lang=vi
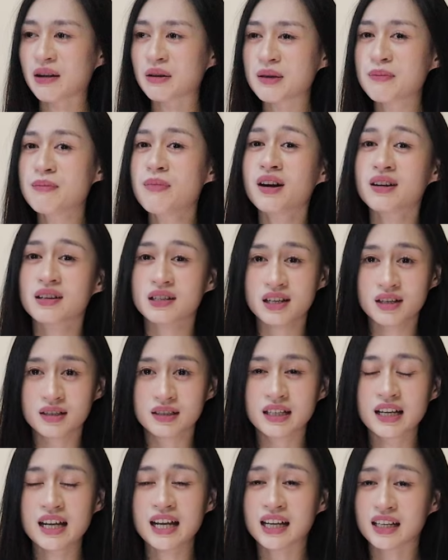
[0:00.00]
nào để mở
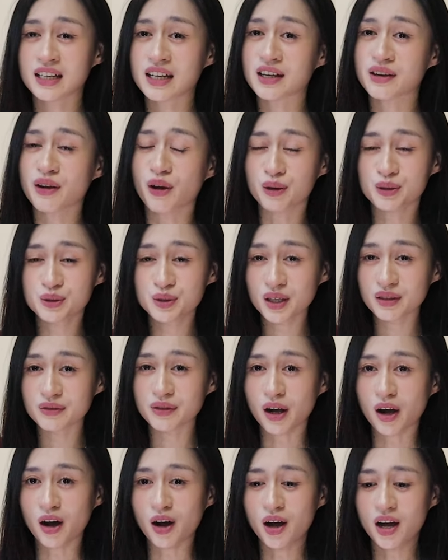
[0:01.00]
lời để nói chuyện
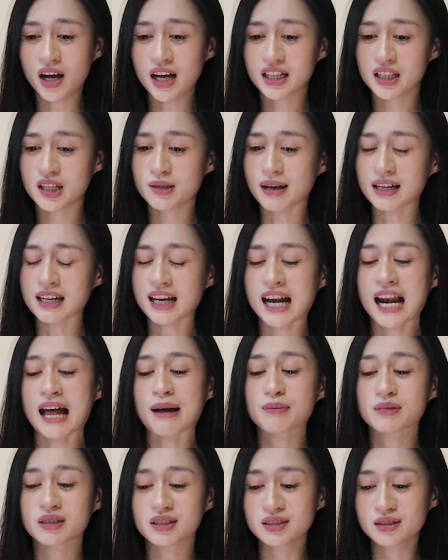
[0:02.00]
với họ thì bạn hãy
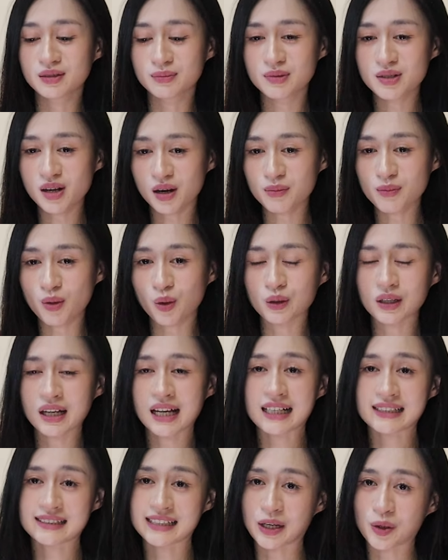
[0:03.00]
làm từng bước một
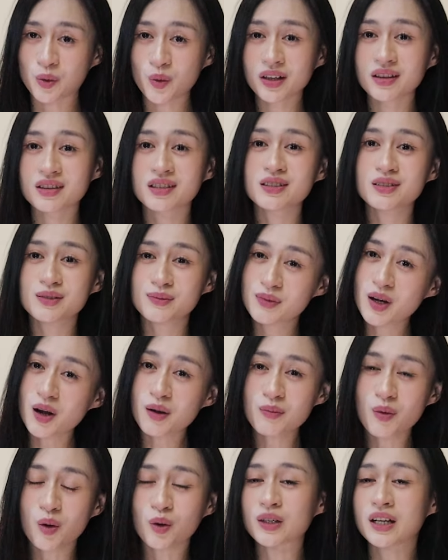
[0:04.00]
giải quyết từng
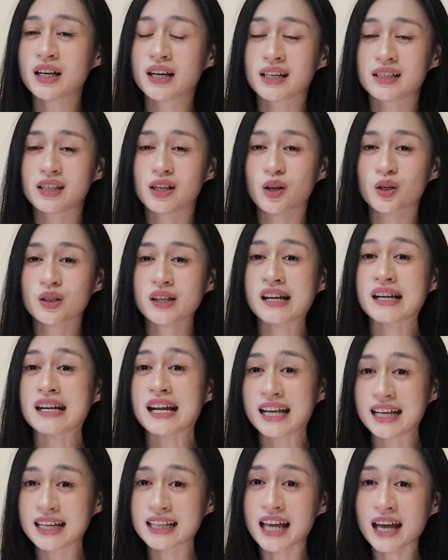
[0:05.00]
bước một để có thể
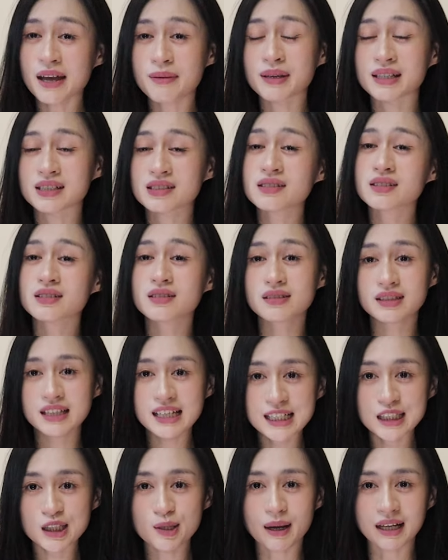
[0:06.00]
lấy thêm cái sự tự
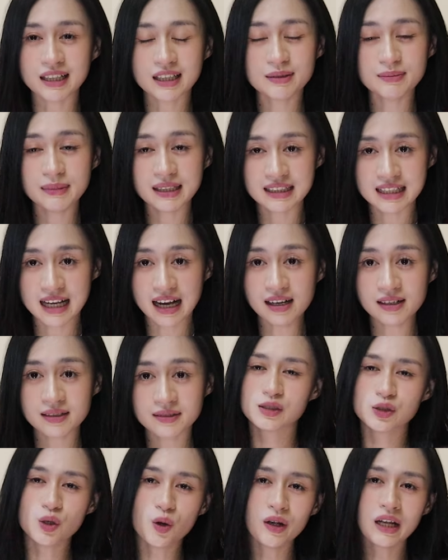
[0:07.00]
tin cho bản thân mình nhá
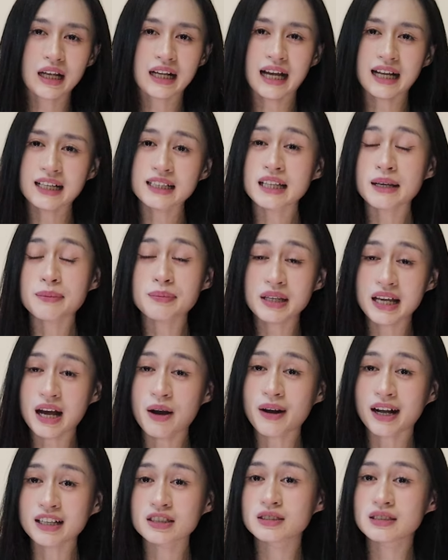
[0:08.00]
rồi cái cách tiếp
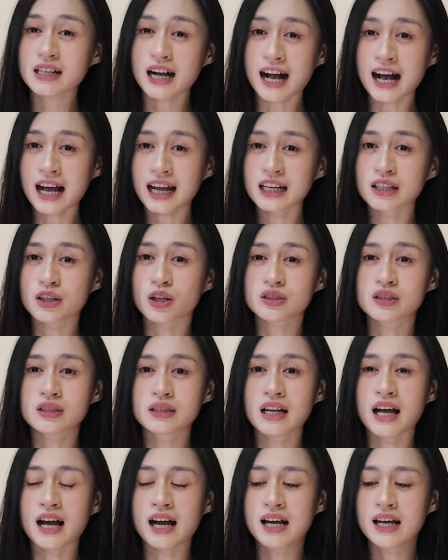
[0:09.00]
theo cách thứ hai đó chính
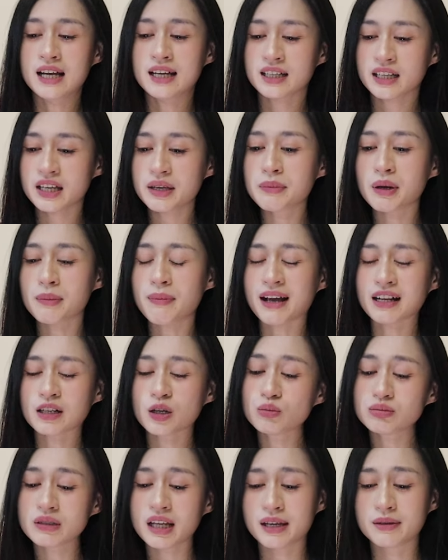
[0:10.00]
là khi mà bạn
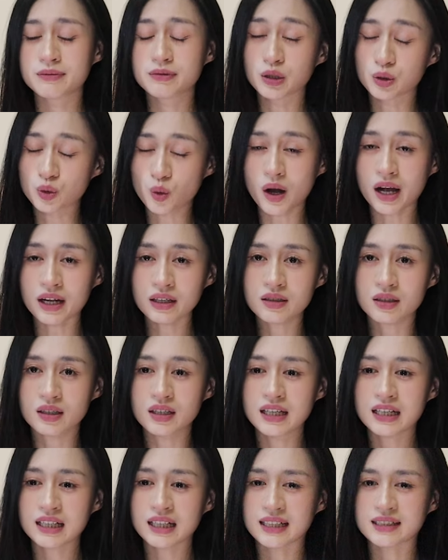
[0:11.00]
không thể vượt qua được
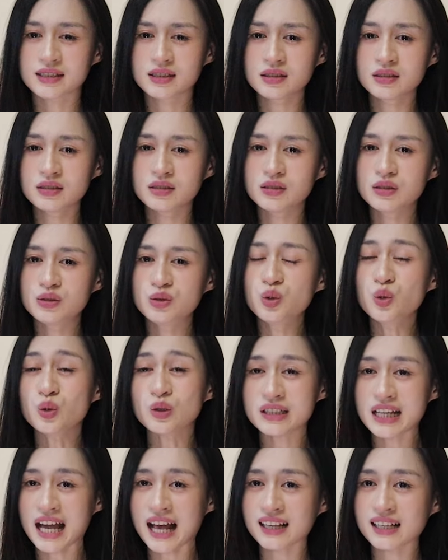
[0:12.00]
cái sự nhút
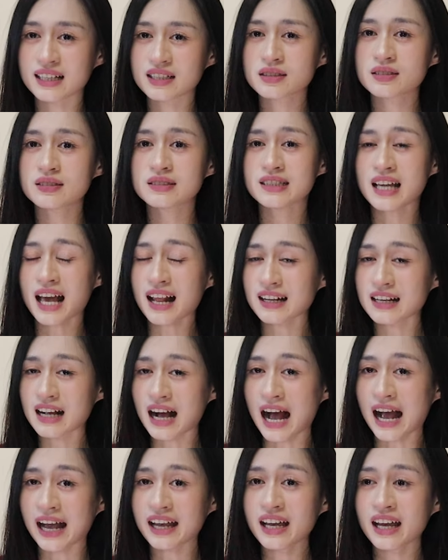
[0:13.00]
nhát cái sự nhát
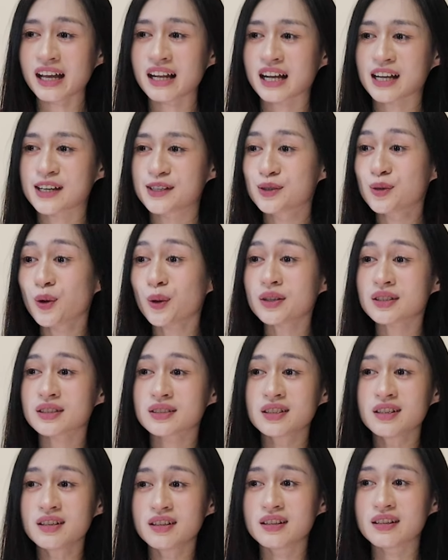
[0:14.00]
gái hay là cái nỗi
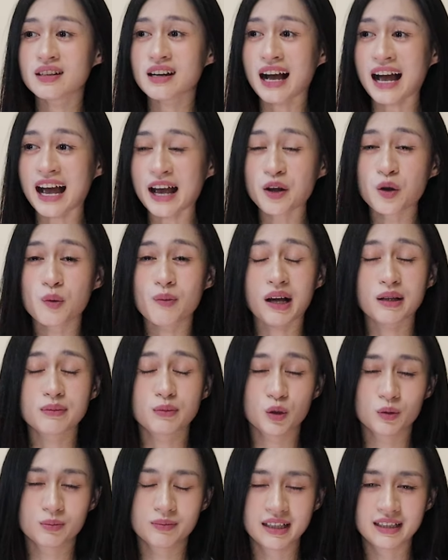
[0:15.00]
sợ hãi của bạn
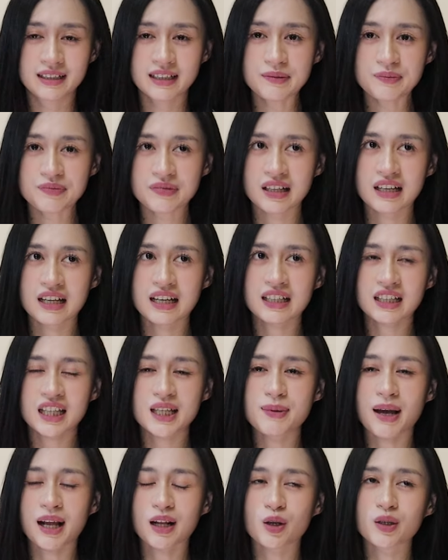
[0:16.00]
một mình ấy
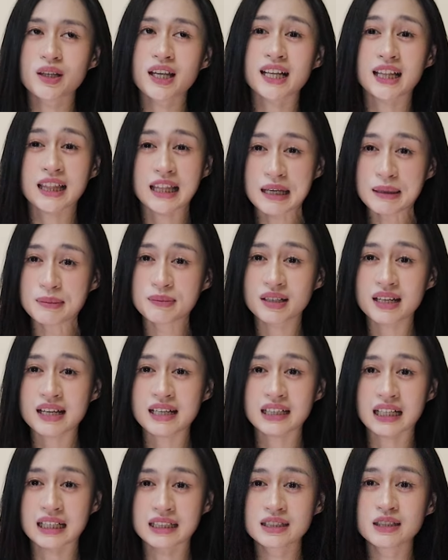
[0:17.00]
thì bạn có thể tìm
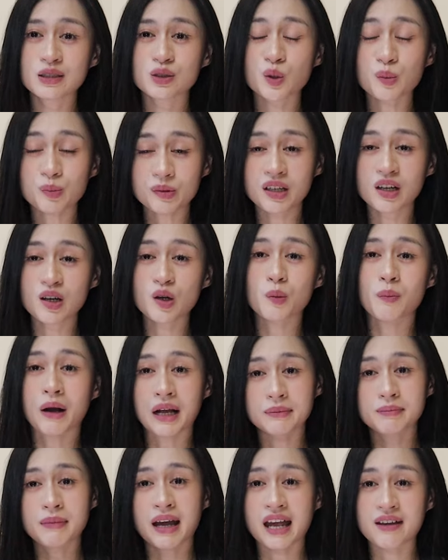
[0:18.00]
đến cái sự giúp đỡ của
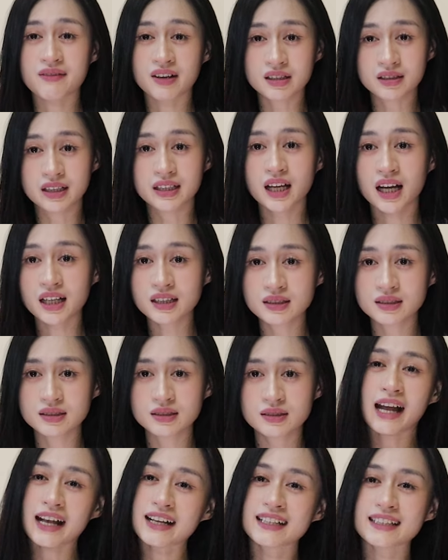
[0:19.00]
bạn bè và người thân
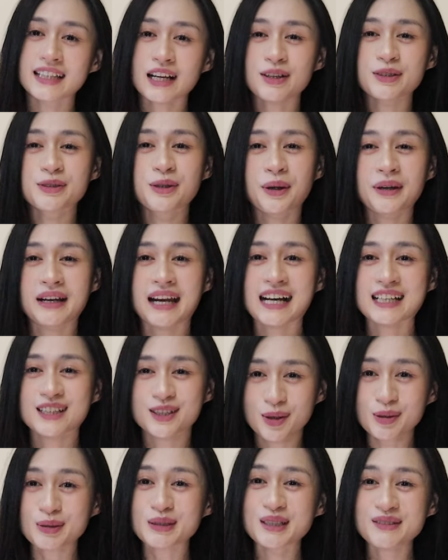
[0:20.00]
hay người ta còn gọi là
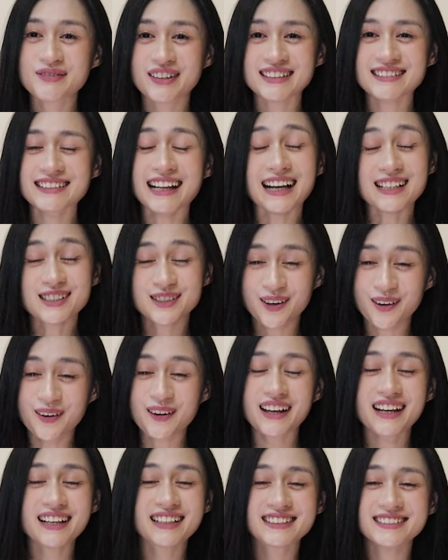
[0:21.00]
tổ tư vấn tại chỗ
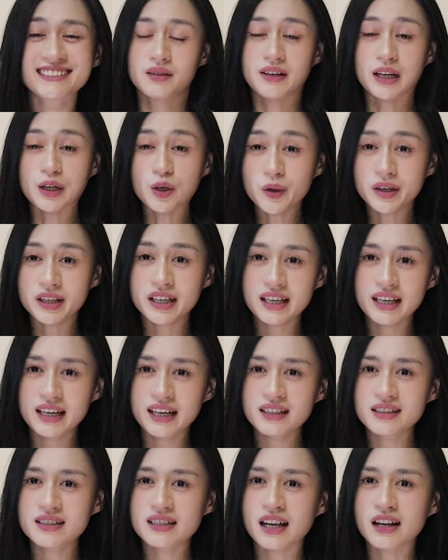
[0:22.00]
đấy và đôi khi
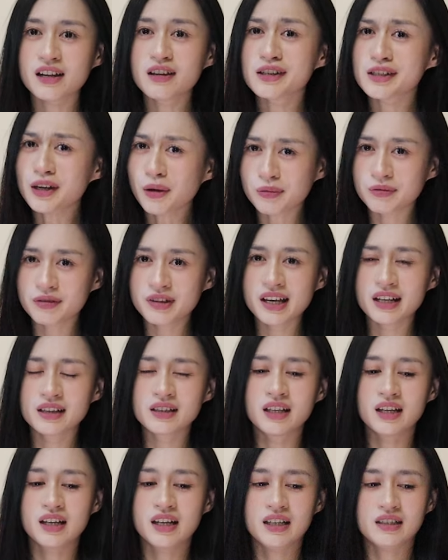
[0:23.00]
ấy, những cái lời động viên
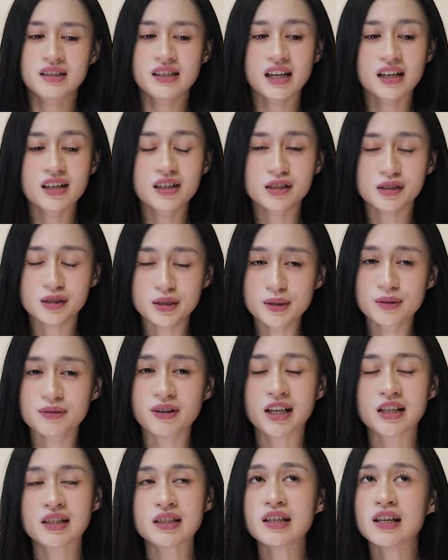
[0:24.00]
những cái lời tư
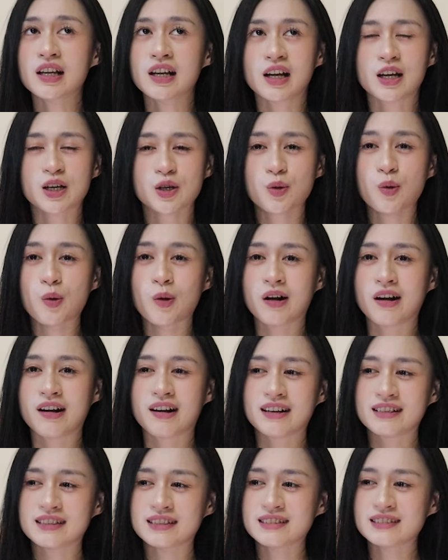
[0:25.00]
vấn của
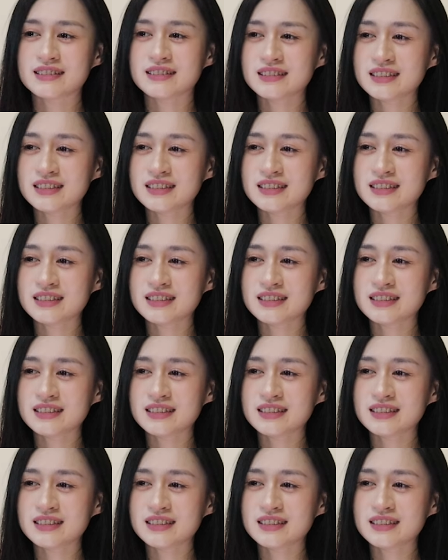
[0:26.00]
ờ,